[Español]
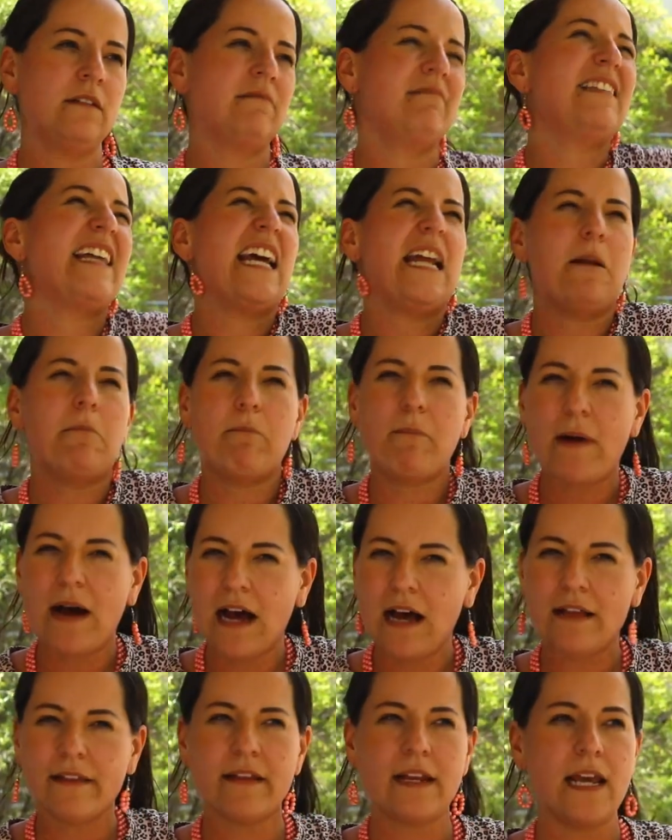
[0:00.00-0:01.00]
del
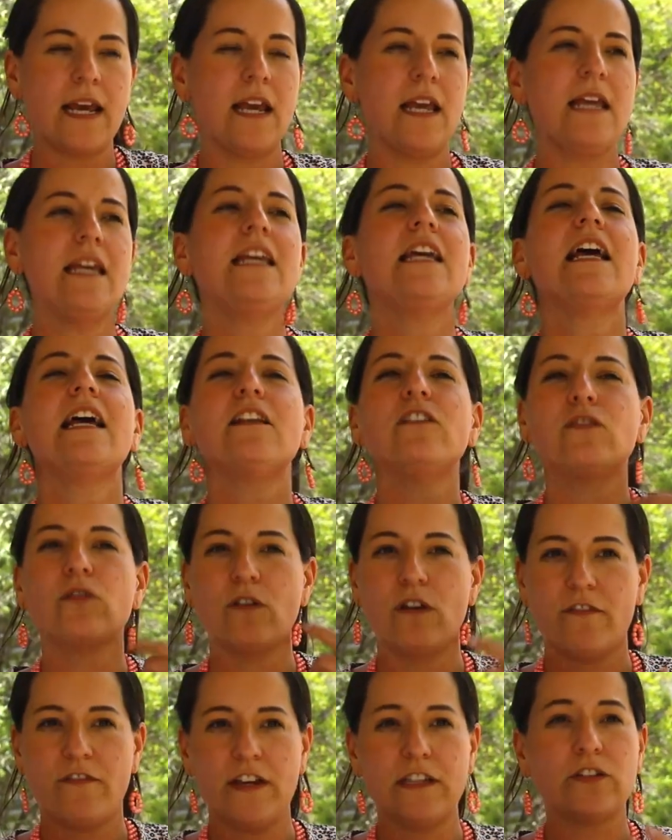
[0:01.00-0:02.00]
padre y en
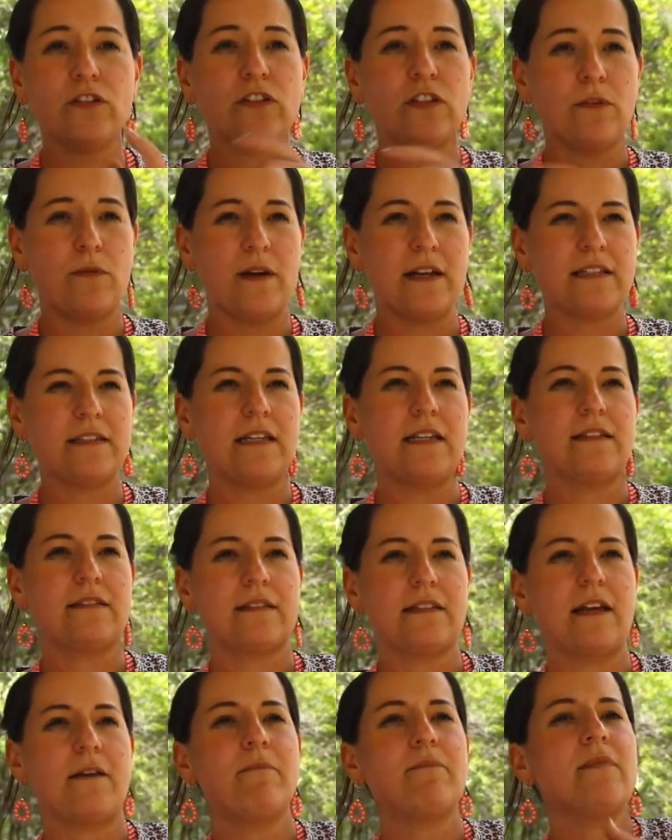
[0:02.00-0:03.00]
su defecto si no
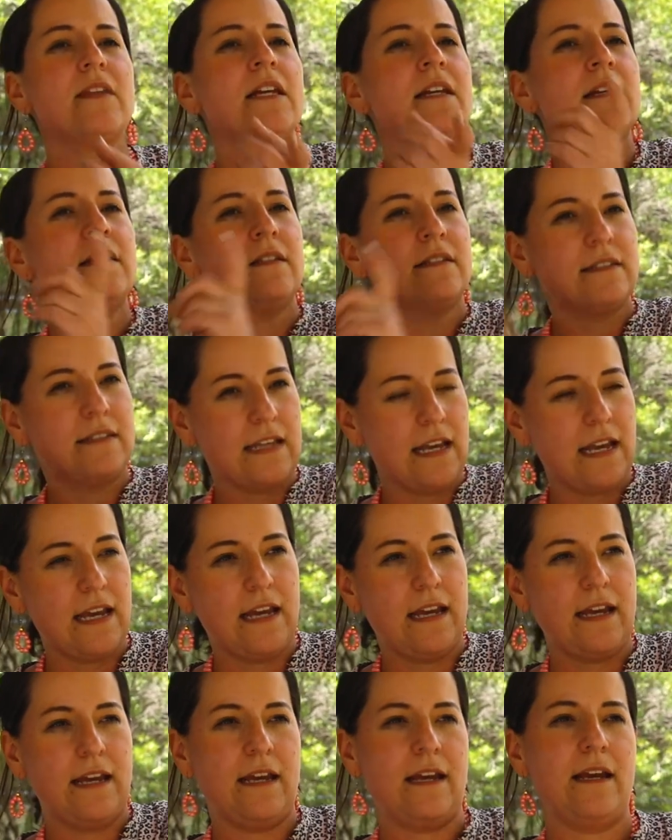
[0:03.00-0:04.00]
existen
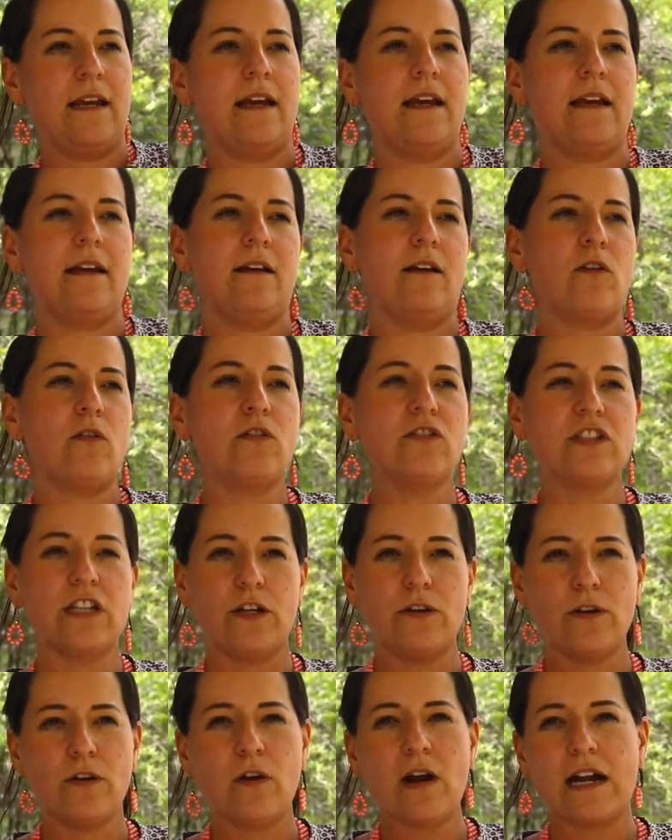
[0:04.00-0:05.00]
se
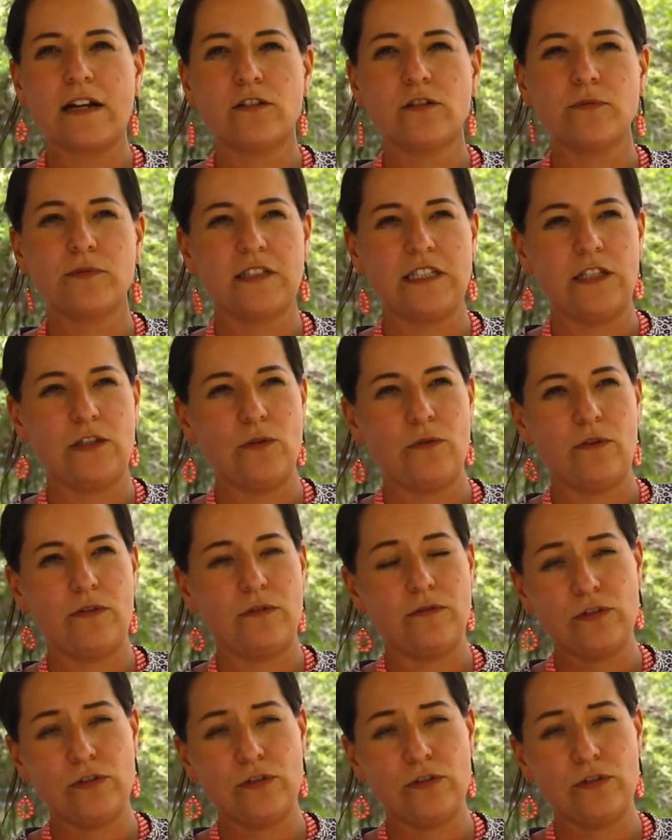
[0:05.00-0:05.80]
consigue un hogar sustituto,